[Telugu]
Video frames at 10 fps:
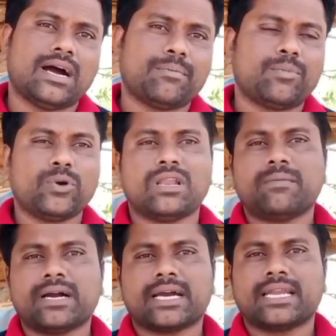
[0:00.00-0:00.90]

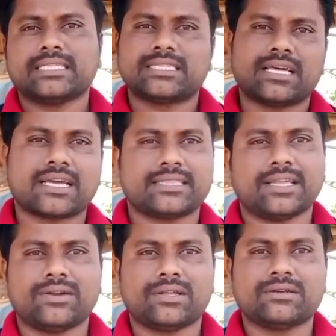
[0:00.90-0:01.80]
పూర్ణిమ కన్నా
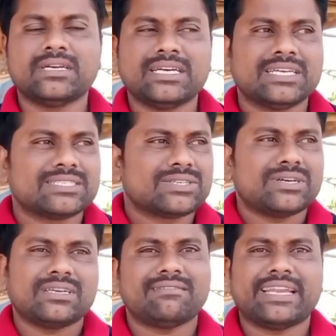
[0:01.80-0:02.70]
చిల్లరగైతేలు ఉన్నారు సో
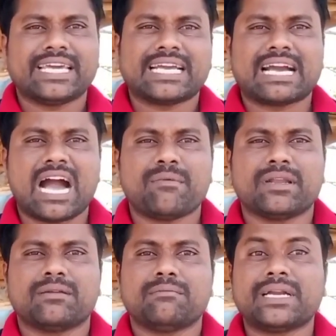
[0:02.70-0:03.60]
ఇవన్నీ కామన్
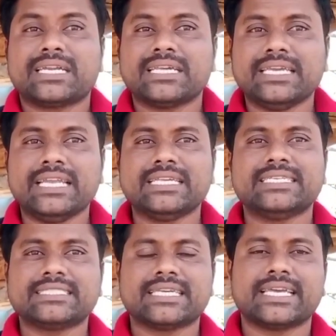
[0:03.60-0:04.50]
బట్ వీళ్ళు
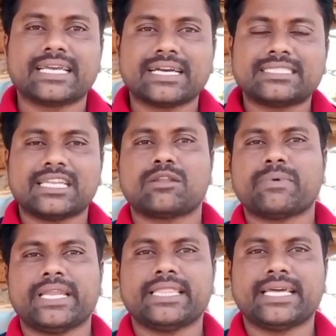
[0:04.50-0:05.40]
చేసే ఇంకా చిల్లర
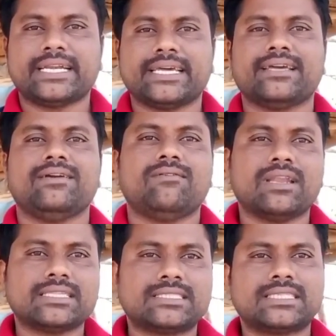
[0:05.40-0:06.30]
పని ఏంటంటే
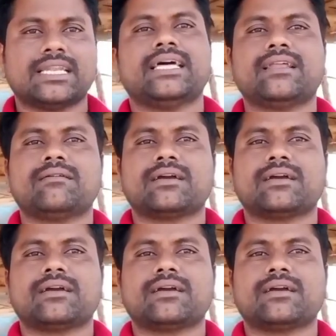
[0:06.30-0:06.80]
వాళ్ళ చిల్లర